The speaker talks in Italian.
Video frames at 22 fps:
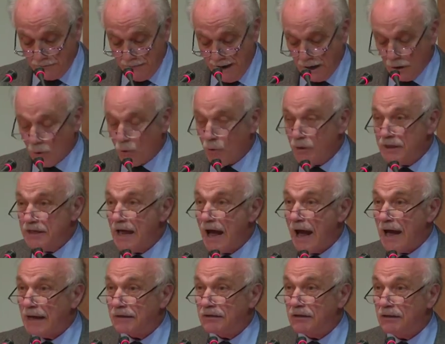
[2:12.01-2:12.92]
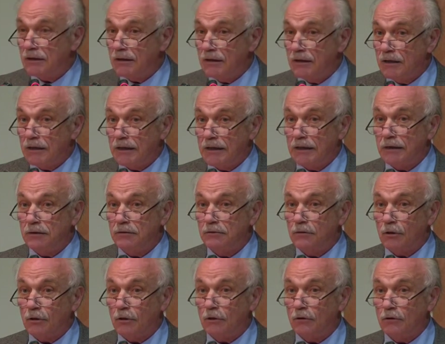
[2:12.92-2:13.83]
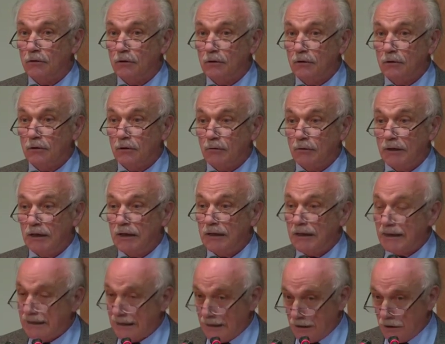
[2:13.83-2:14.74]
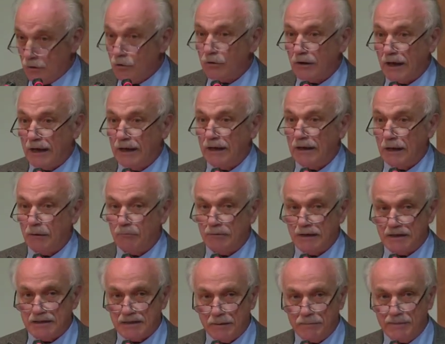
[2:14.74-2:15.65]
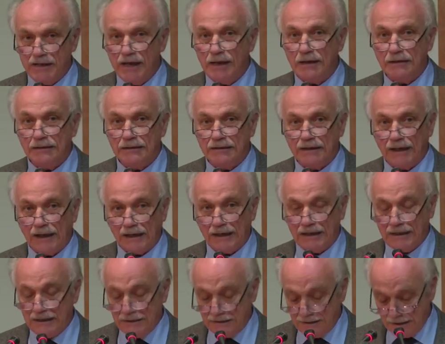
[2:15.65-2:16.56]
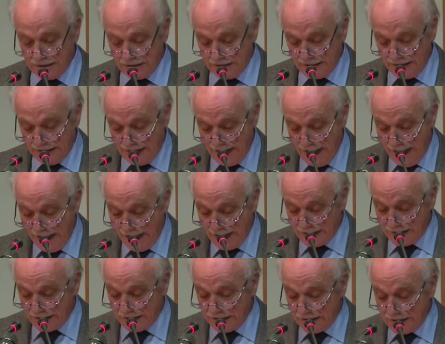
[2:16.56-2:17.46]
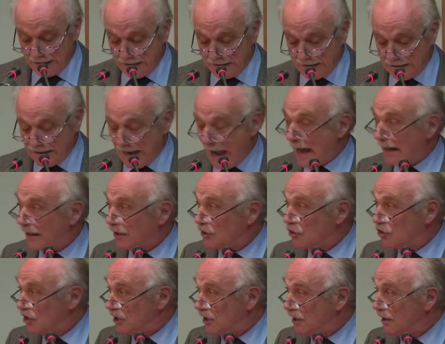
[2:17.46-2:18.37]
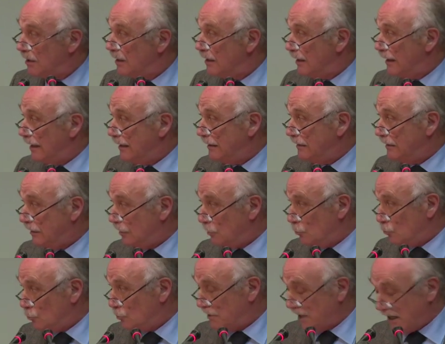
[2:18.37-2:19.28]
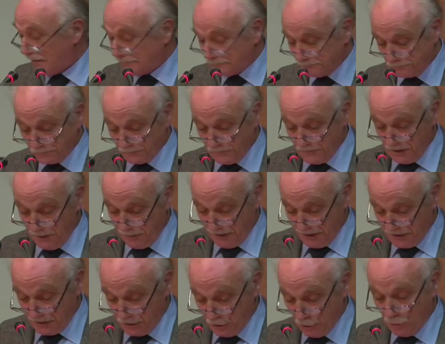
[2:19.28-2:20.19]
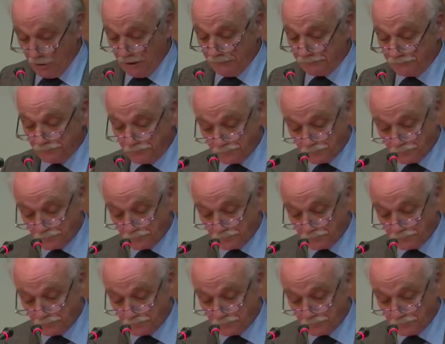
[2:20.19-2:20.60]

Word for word: ma guidati entro quella che allora era una sapiente rete di canali, di argini e di chiuse di pressione.